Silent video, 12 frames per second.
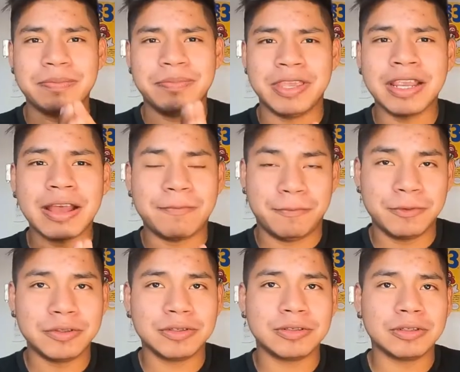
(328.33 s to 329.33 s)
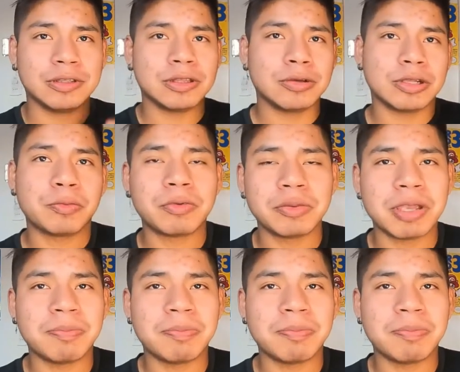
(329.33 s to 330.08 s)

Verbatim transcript: bien a fondo lo que fue mi